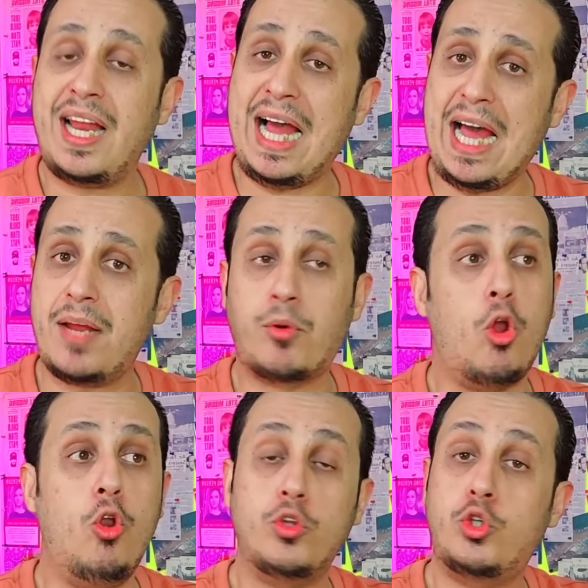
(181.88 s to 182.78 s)
العالم
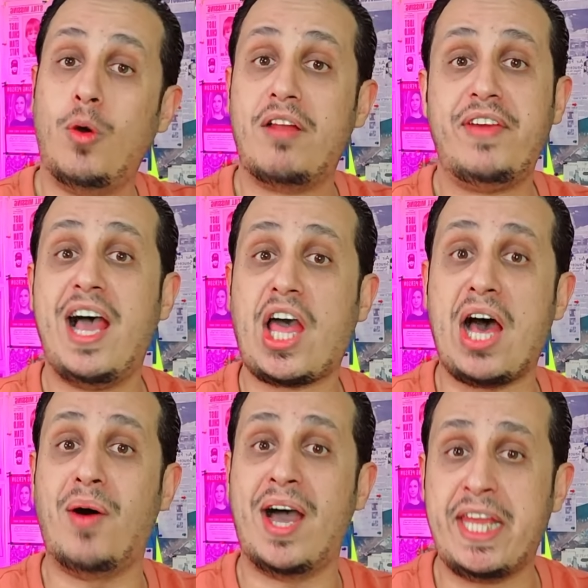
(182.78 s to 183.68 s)
كله دول فيها
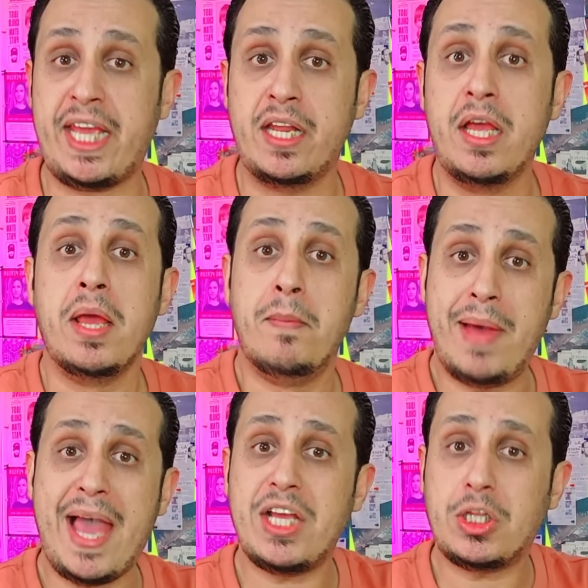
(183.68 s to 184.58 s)
قوانين
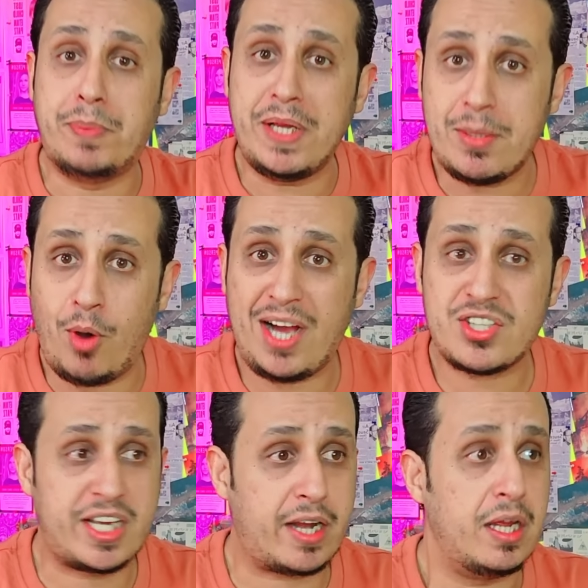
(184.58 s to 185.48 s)
ما يتبني
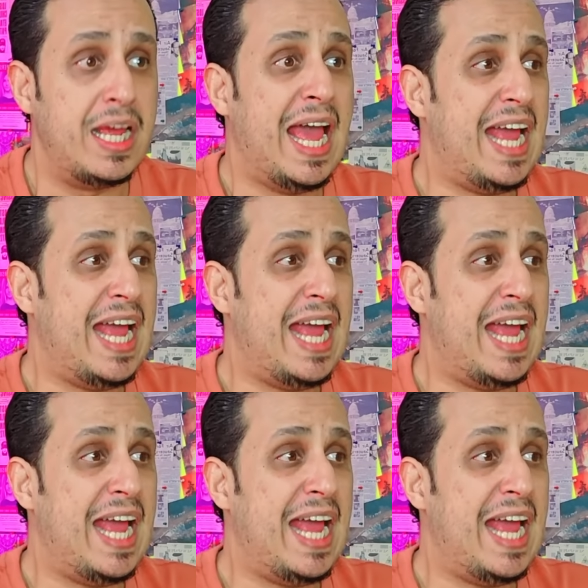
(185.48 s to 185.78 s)
معسكر